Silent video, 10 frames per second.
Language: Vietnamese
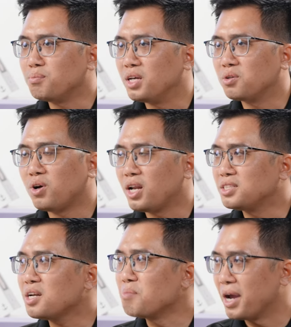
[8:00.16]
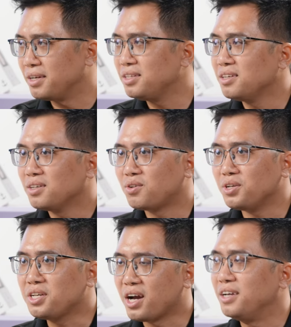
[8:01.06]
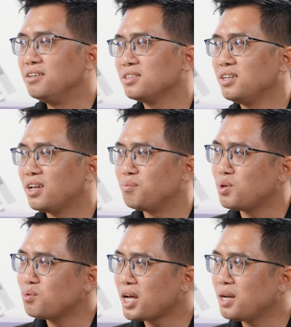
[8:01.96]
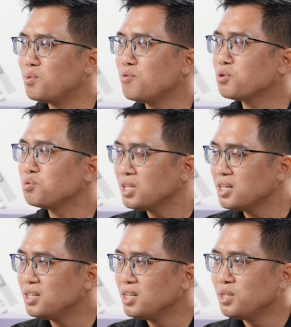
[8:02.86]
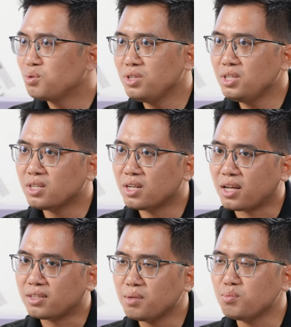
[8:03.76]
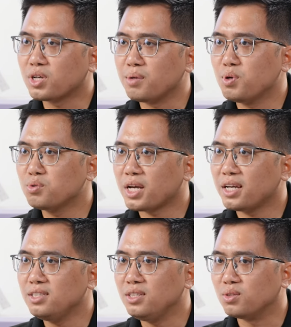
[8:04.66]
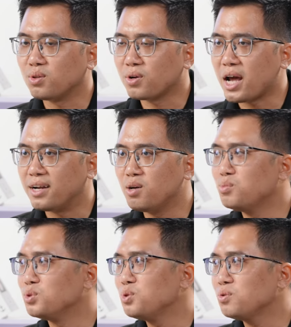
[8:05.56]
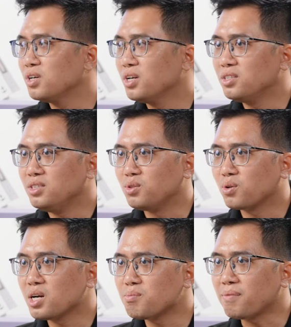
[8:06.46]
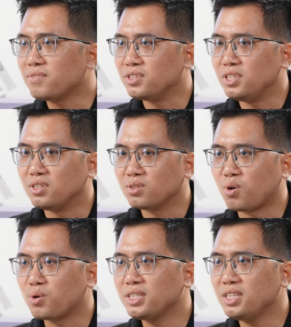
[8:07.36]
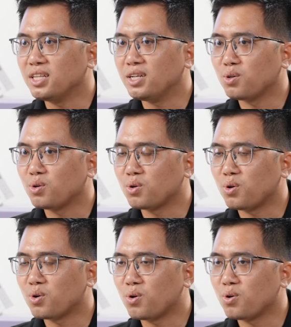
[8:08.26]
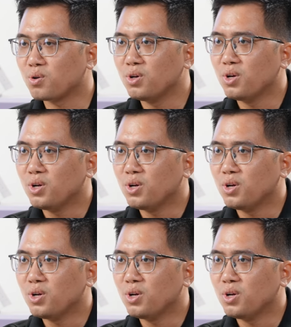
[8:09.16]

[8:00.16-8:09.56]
gọi là gọi là rất là bền đi, gọi đi cày được, thì là mẫu lại là mẫu Fortuner. Tuy nhiên là thích một cái mẫu xe nhìn nó đàn ông một chút, nhìn nó cơ bắp và nhìn có cái gì đấy nó nó nó